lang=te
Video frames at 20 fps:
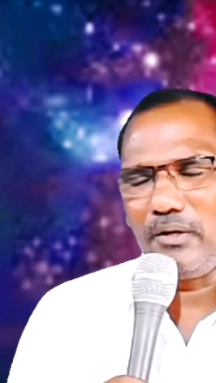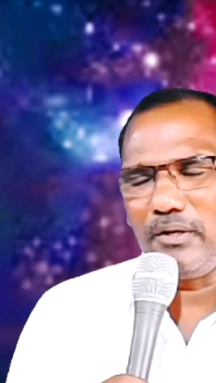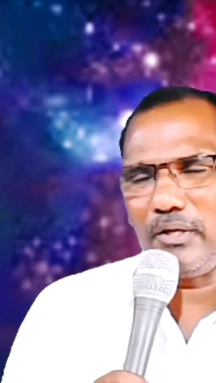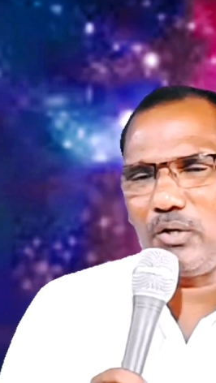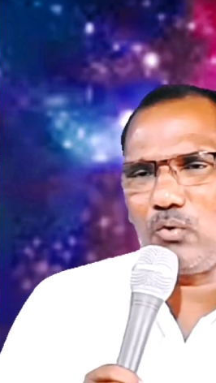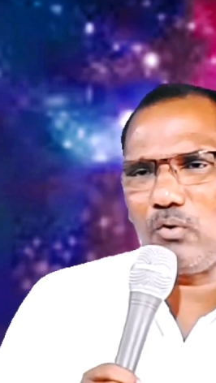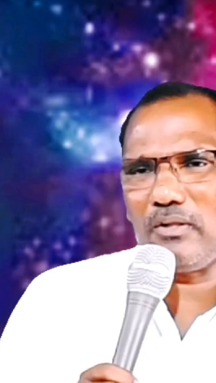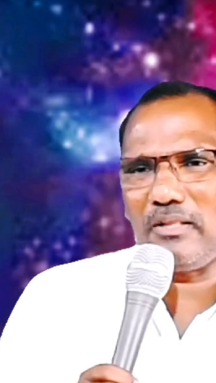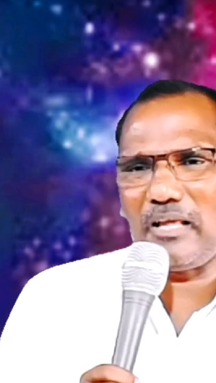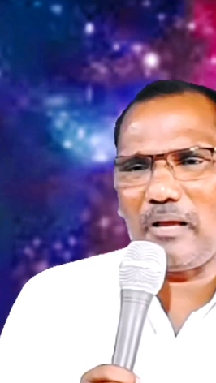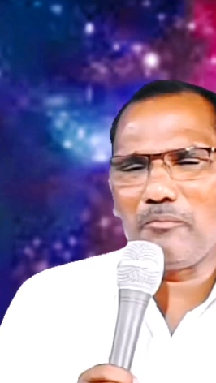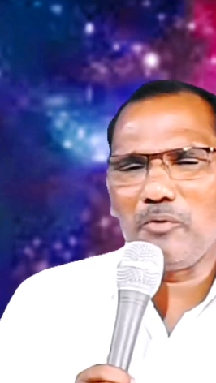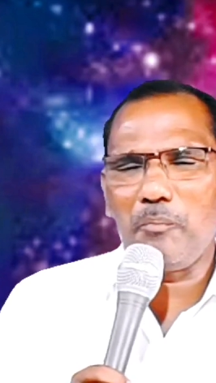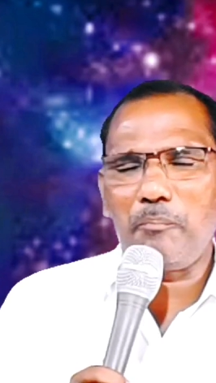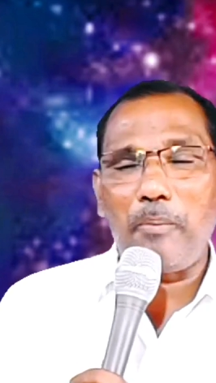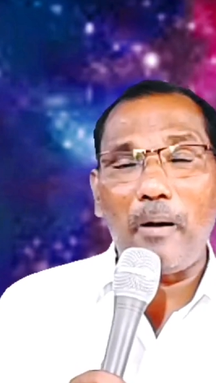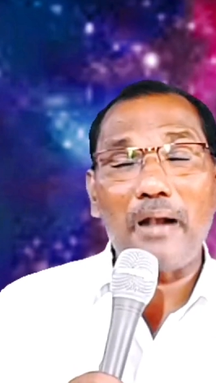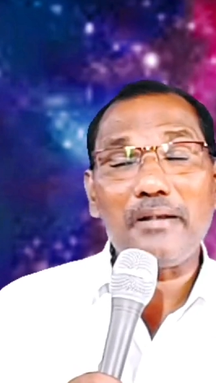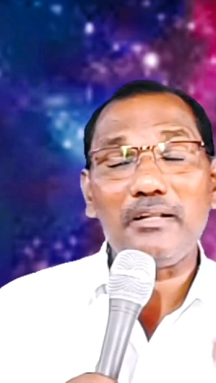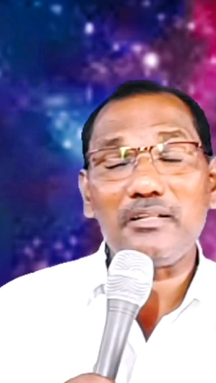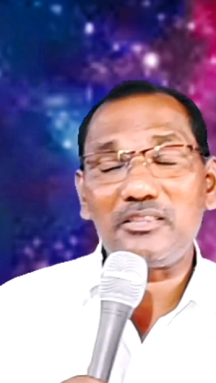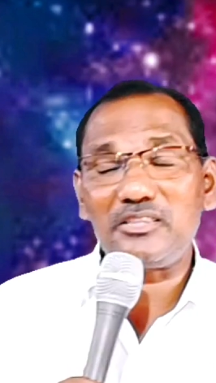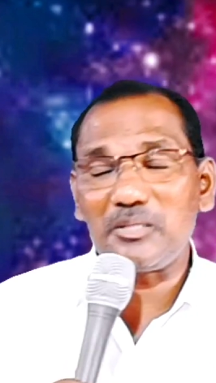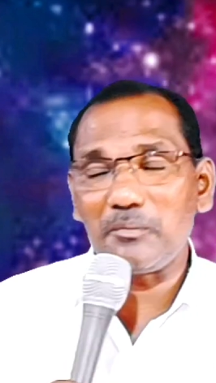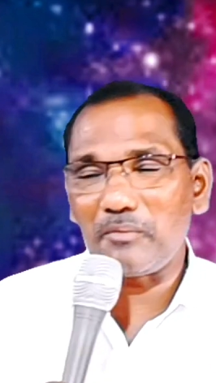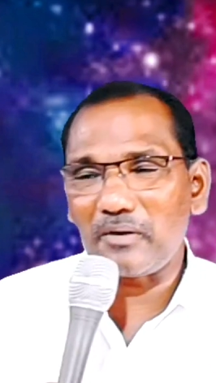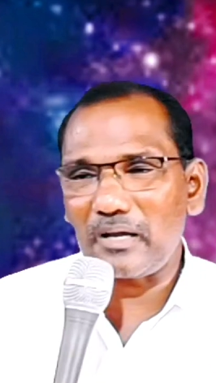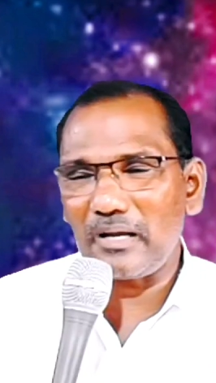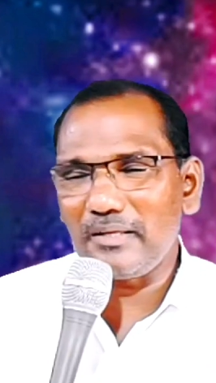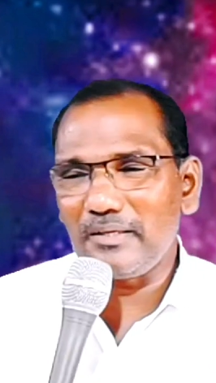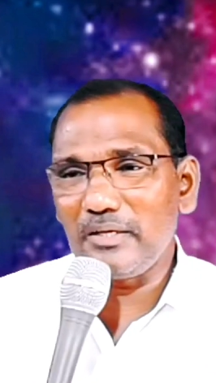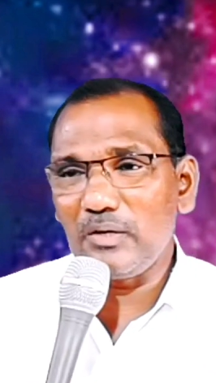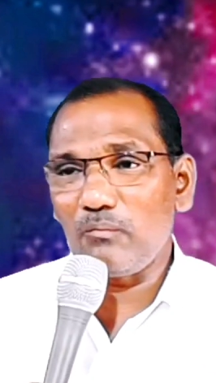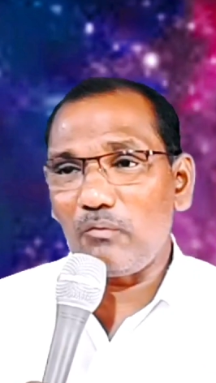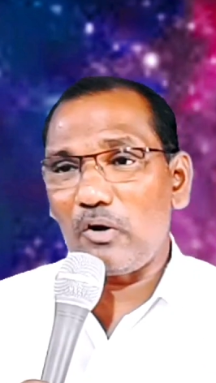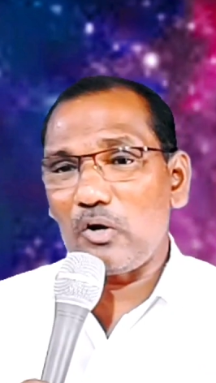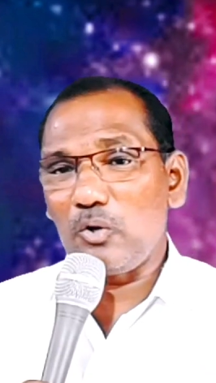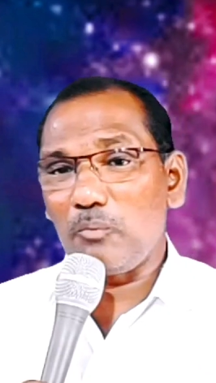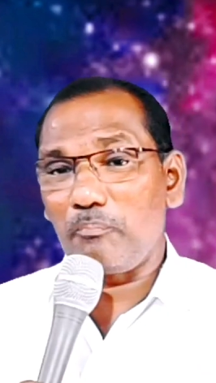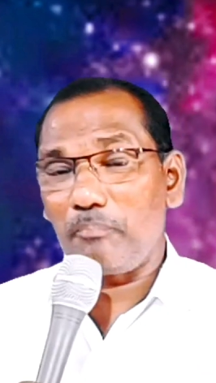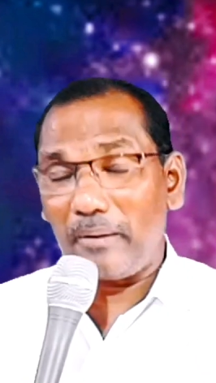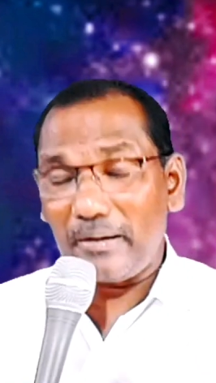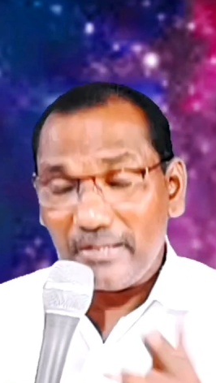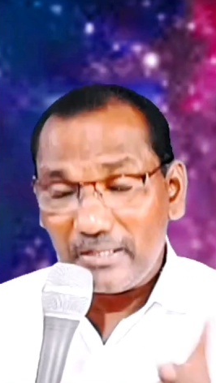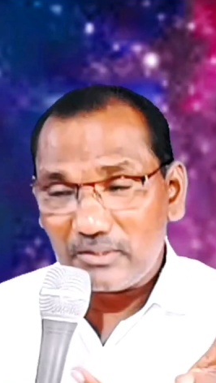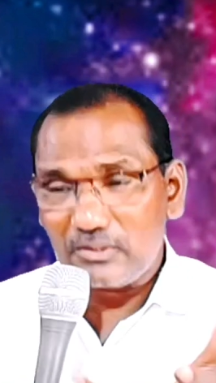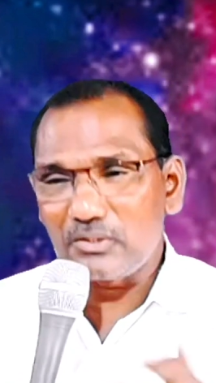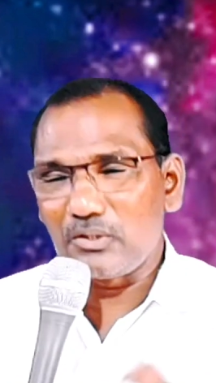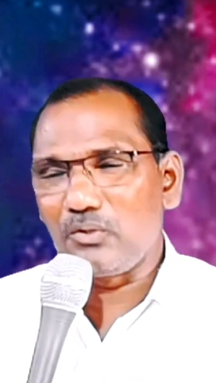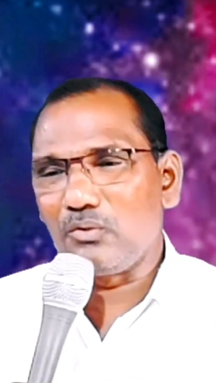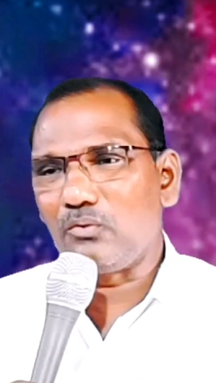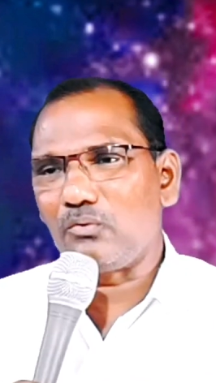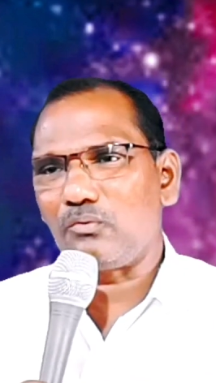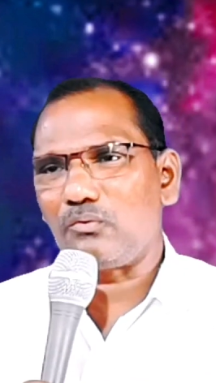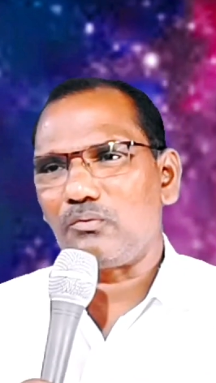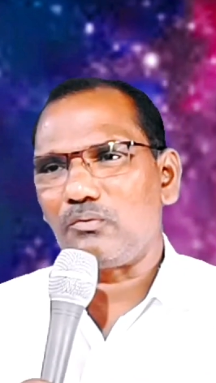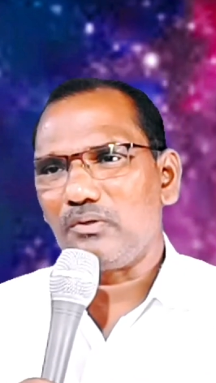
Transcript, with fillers: నికోదేము పాండిత్యము కలిగిన వాడు పండితుడు